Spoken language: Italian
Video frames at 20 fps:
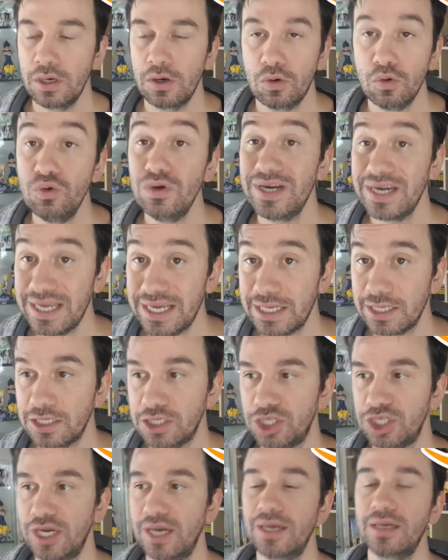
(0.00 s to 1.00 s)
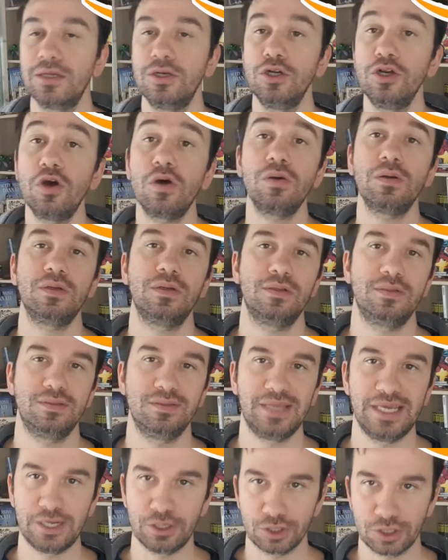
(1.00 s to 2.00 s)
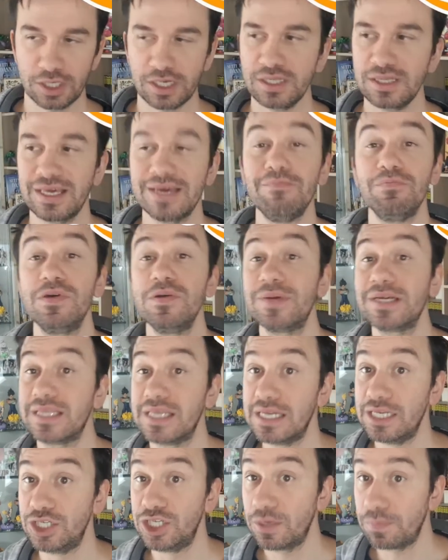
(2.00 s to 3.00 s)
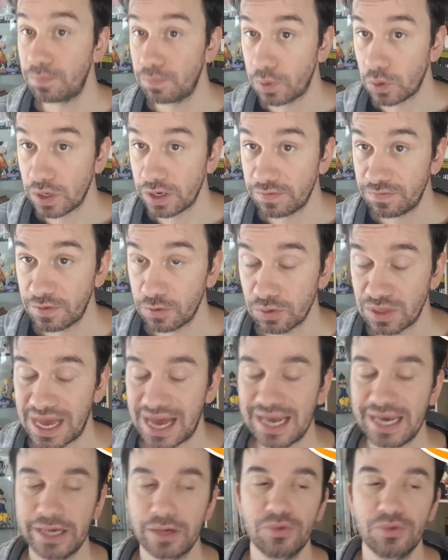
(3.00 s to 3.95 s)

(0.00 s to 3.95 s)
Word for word: un ninja, non dei nostri tempi, ma del Giappone feudale.